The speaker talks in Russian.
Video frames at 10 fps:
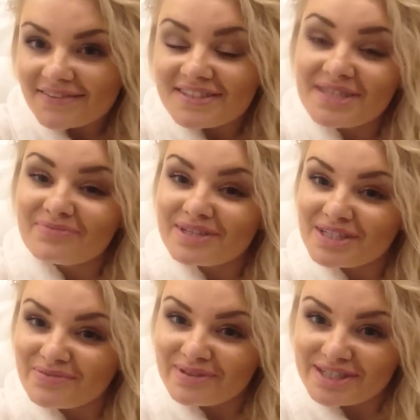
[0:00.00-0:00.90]
Всем
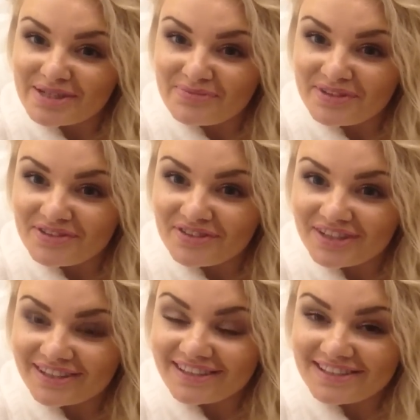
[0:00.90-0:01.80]
большой-большой
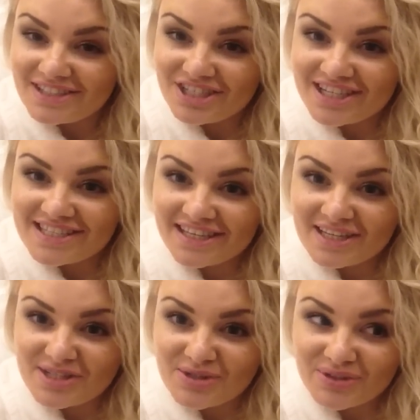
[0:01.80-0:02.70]
привет! И сейчас я
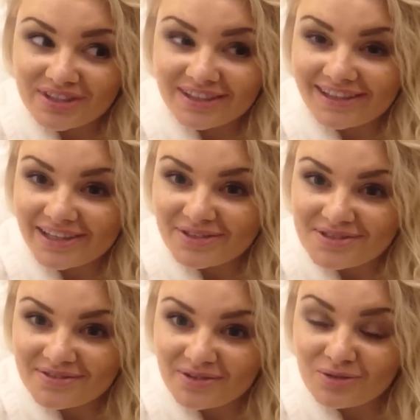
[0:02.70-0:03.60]
лежу отдыхаю в
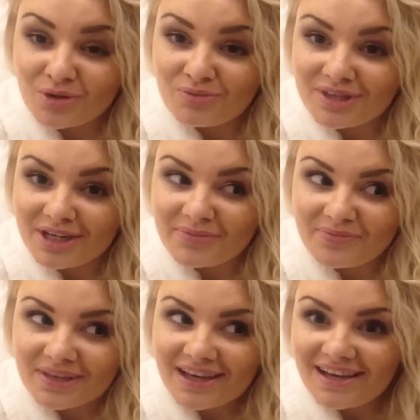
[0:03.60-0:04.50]
своем номере.
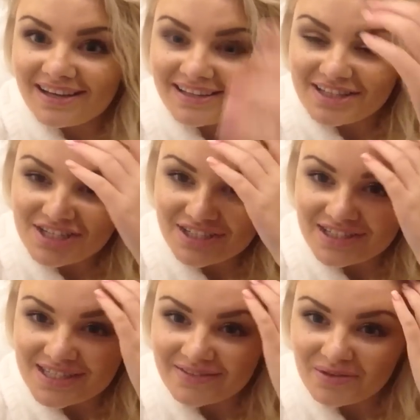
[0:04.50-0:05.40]

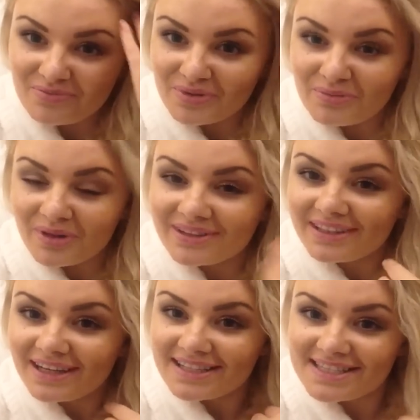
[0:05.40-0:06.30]
Решила с вами
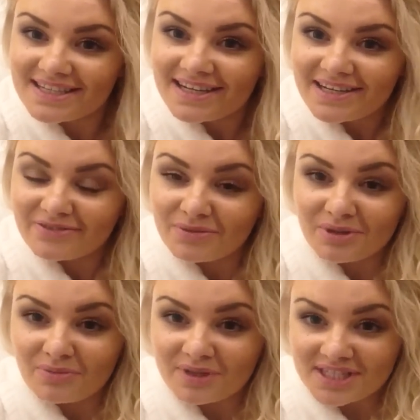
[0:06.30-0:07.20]
поболтать. Вы
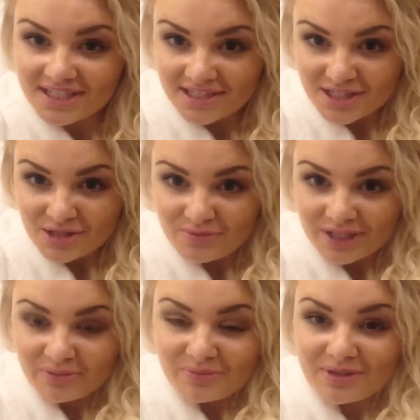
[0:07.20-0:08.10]
меня просили, чтобы
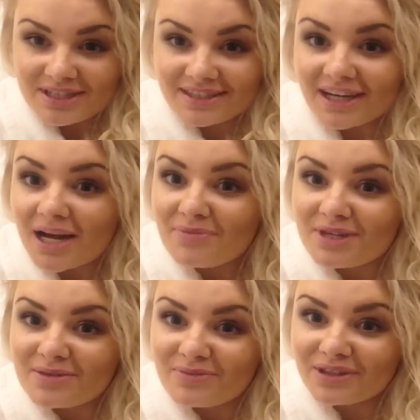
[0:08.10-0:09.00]
я перед
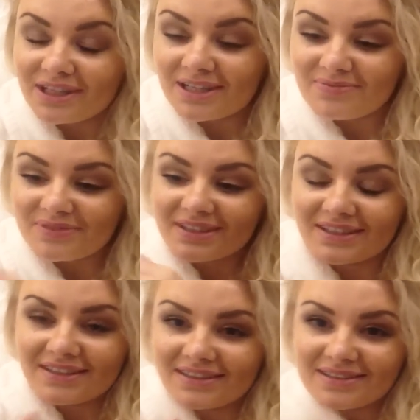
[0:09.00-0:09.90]
камерой была,
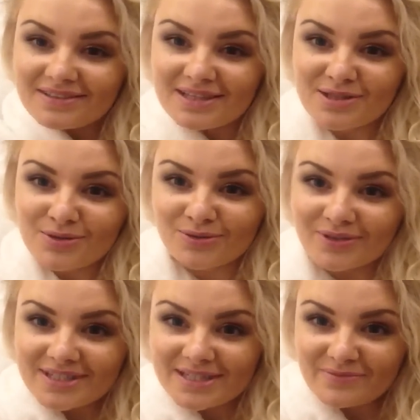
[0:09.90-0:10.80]
э,
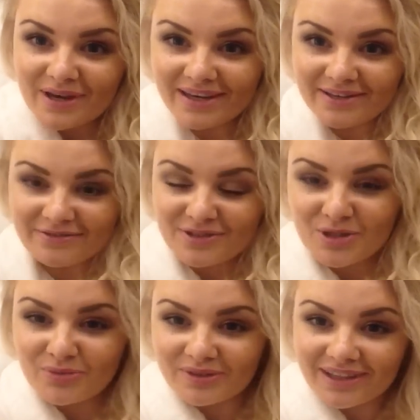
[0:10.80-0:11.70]
засунула себя в
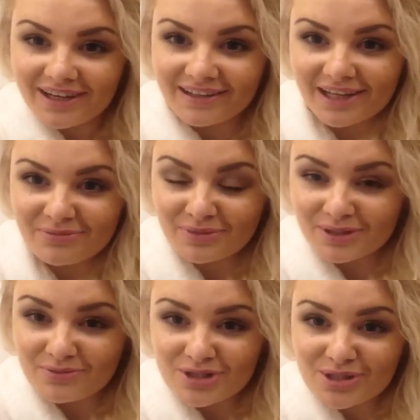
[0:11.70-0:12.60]
теплый халат,
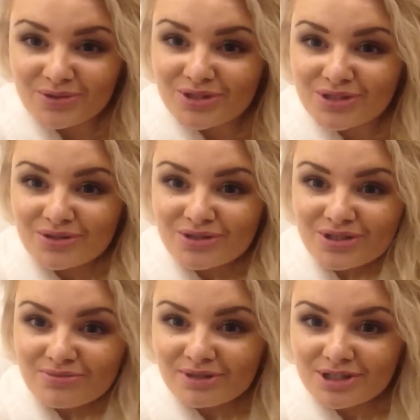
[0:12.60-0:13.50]
потому что
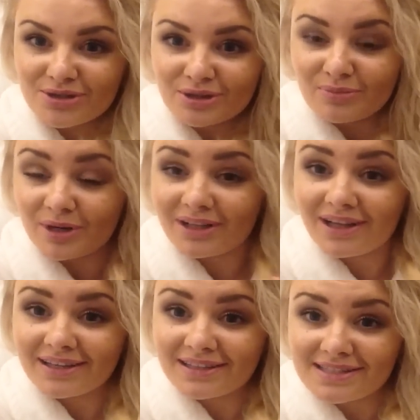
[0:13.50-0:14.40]
очень-очень мне что-то
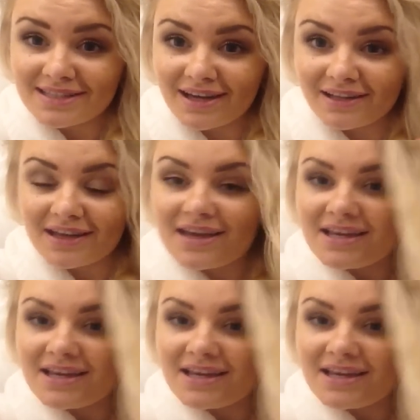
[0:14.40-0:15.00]
прохладно стало.